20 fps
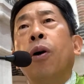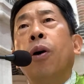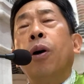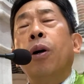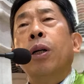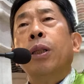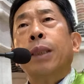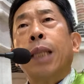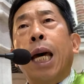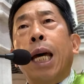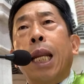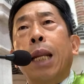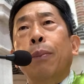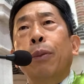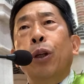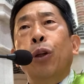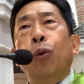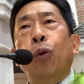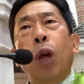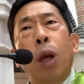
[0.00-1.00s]

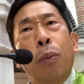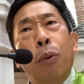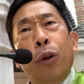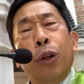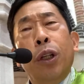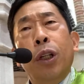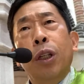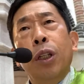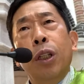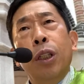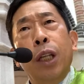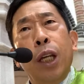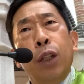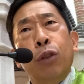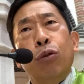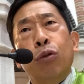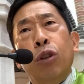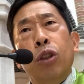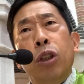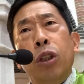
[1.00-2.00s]
사람이 돼버린
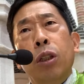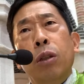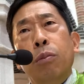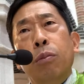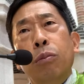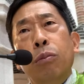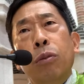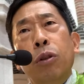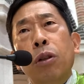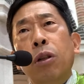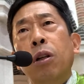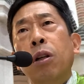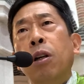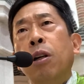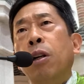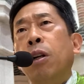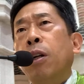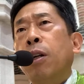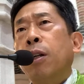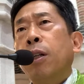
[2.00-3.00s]

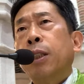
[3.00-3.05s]
예수님을